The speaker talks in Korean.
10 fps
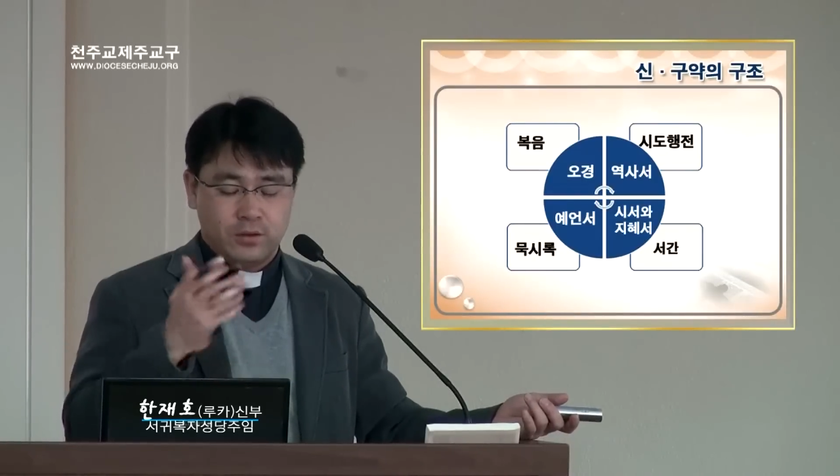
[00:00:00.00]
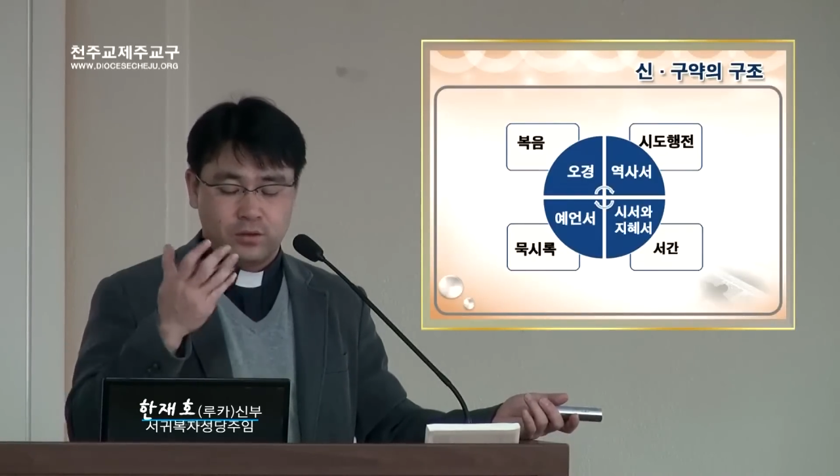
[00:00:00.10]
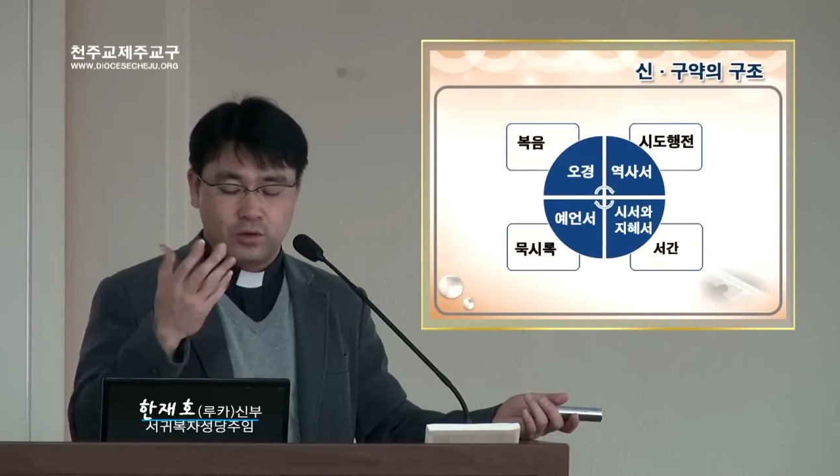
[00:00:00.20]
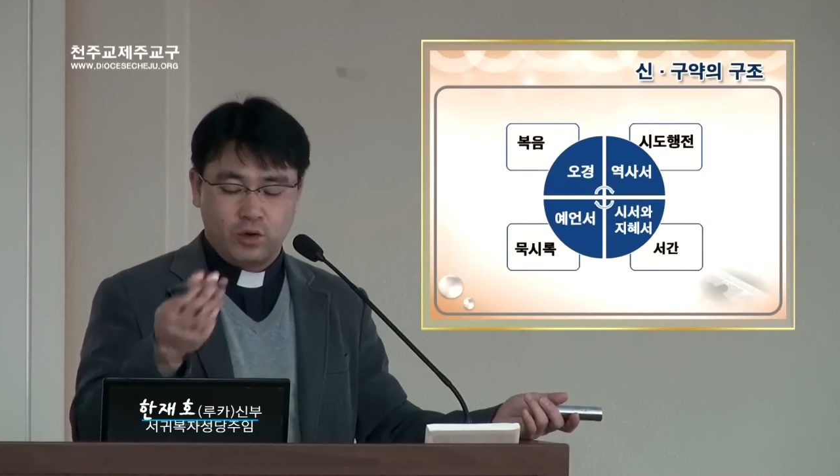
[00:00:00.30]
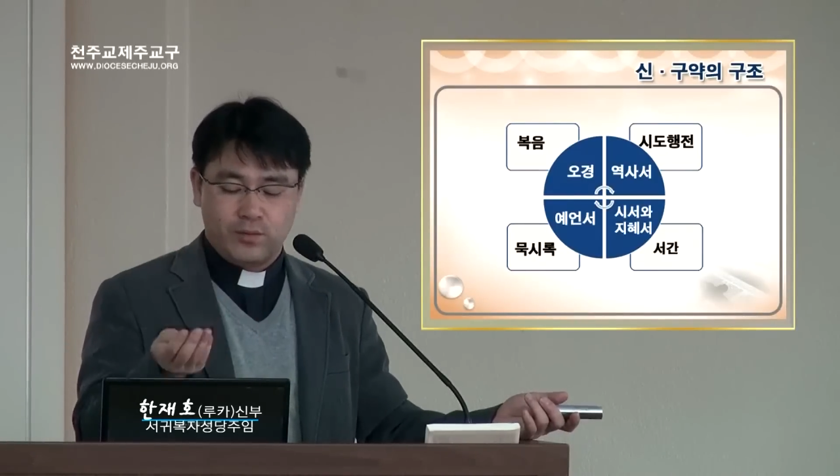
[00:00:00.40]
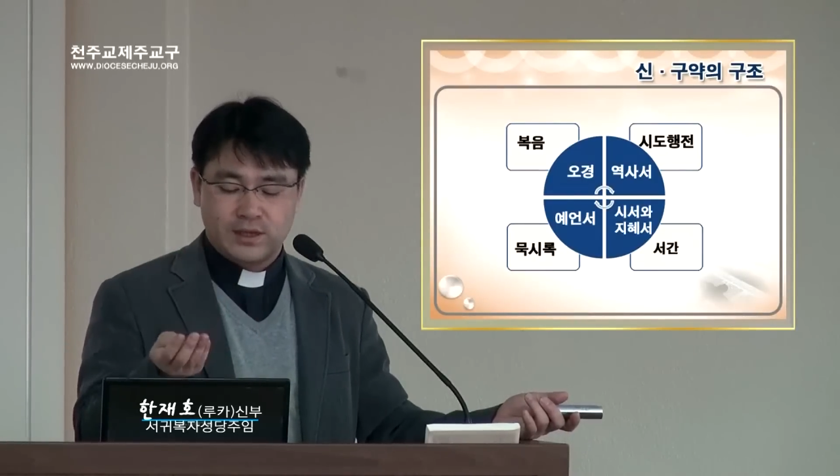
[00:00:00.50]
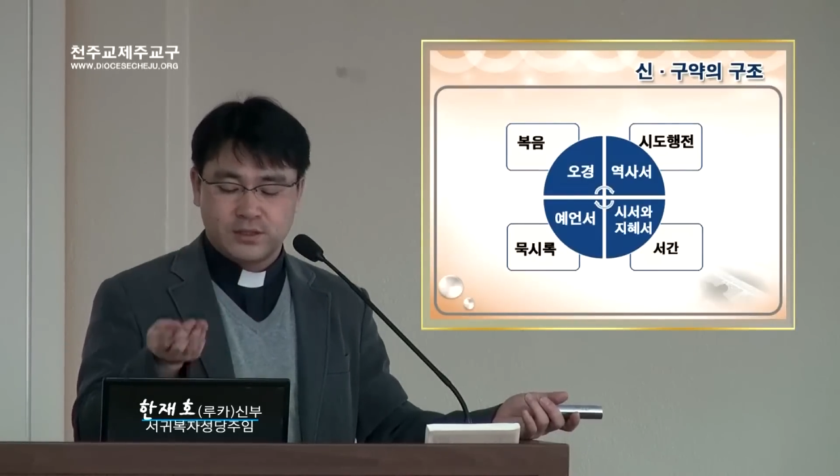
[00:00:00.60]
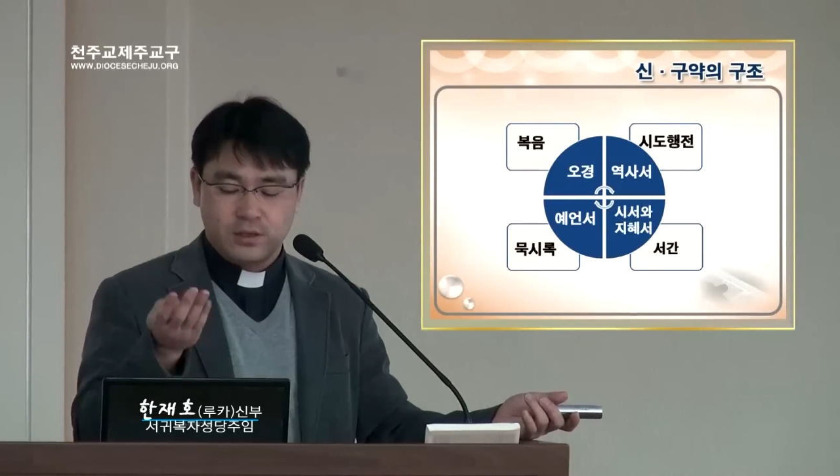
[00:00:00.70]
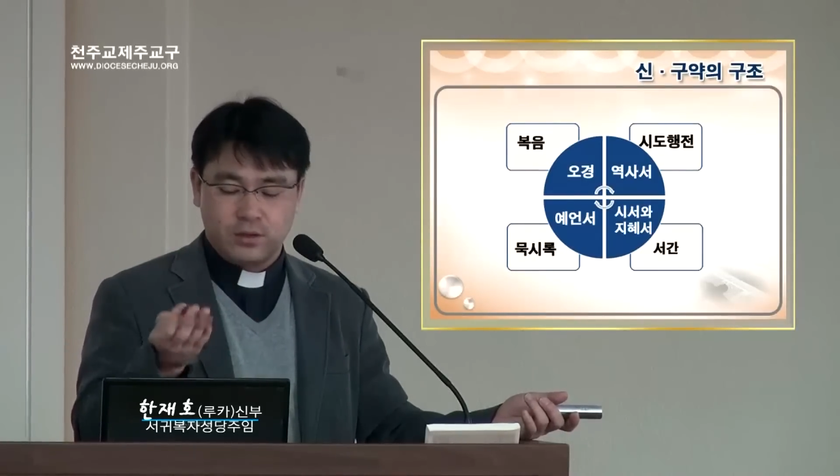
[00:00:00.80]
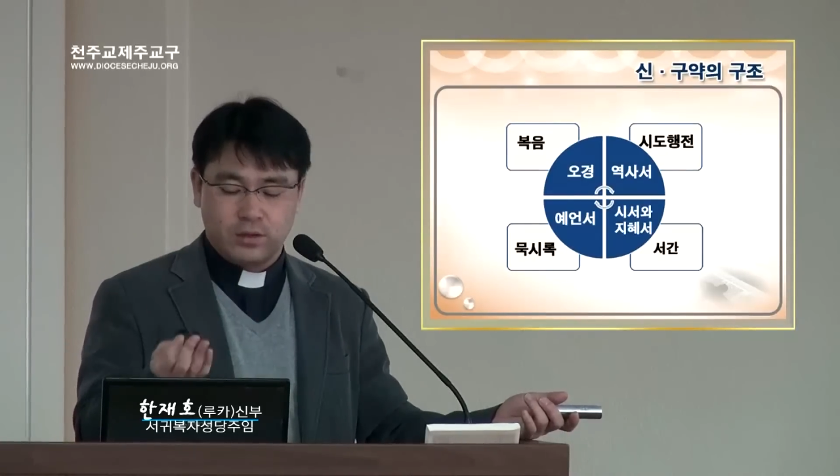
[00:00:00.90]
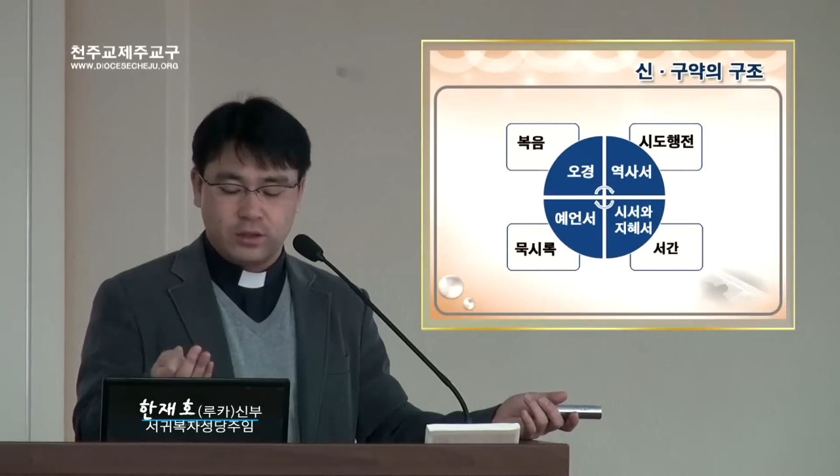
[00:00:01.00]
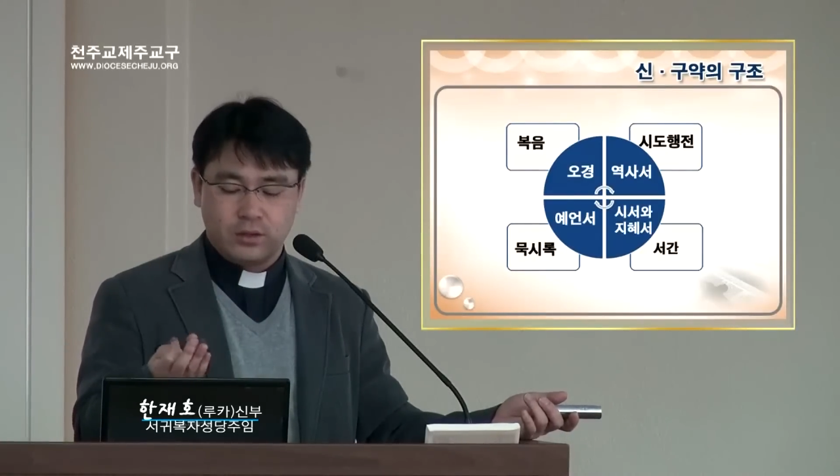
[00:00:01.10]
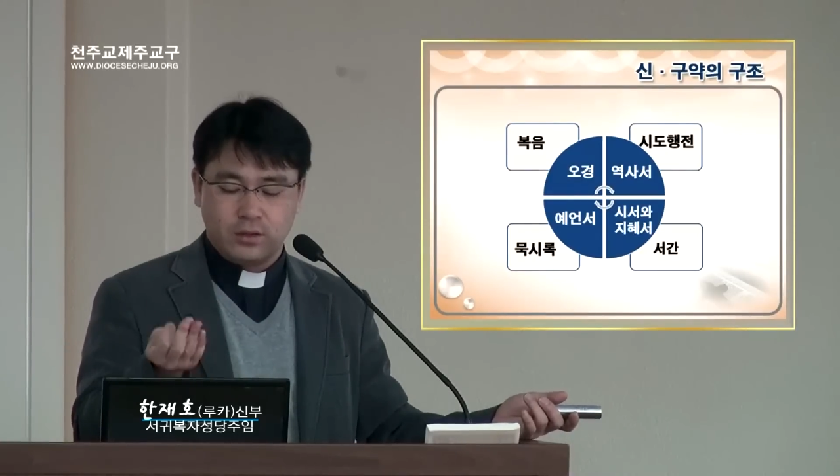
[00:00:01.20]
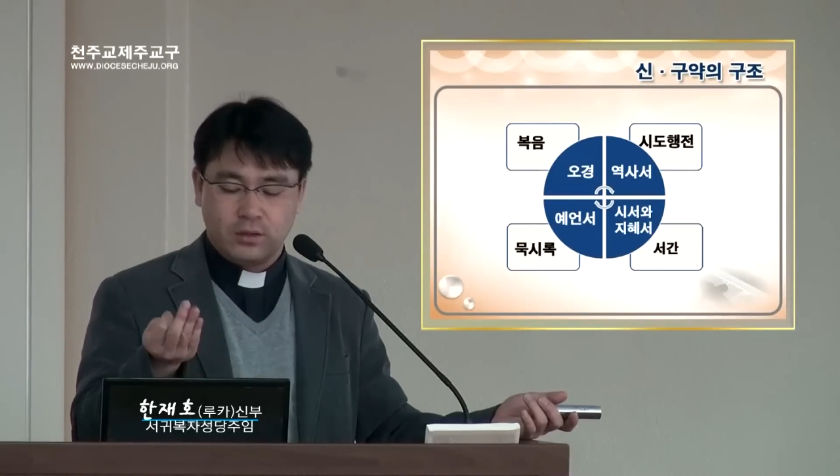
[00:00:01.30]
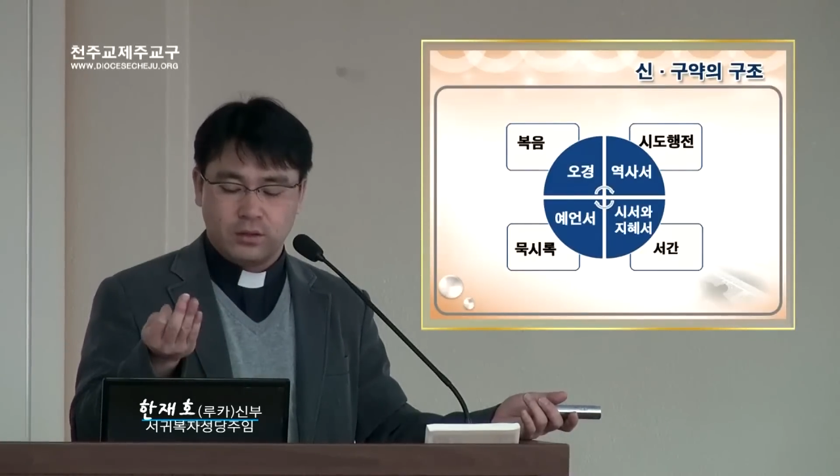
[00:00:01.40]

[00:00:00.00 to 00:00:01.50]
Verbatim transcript: 로마서, 고린